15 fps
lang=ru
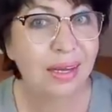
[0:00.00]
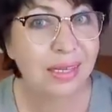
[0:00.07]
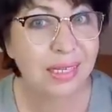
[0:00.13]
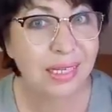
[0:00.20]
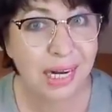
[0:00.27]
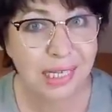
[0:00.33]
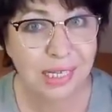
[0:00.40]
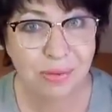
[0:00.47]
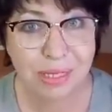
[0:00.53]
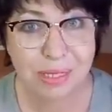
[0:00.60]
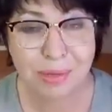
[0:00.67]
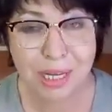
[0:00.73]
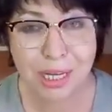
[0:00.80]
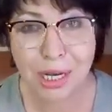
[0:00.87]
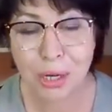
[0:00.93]
Здравствуйте,
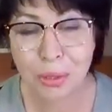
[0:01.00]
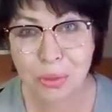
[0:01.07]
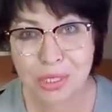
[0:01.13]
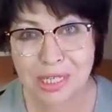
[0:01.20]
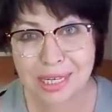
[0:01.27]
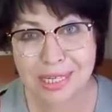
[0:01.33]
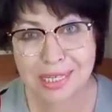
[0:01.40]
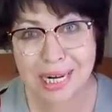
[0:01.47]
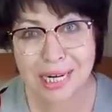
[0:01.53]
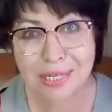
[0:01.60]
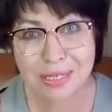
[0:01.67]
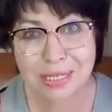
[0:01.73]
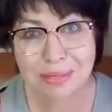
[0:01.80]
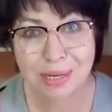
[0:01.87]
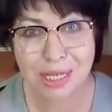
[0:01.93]
мои хорошие!
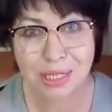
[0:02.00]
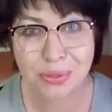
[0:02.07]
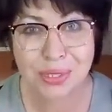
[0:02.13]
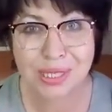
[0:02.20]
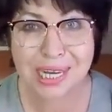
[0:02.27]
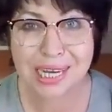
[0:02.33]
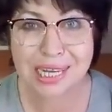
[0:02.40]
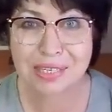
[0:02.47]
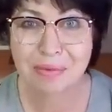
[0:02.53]
Здравствуйте, мои друзья!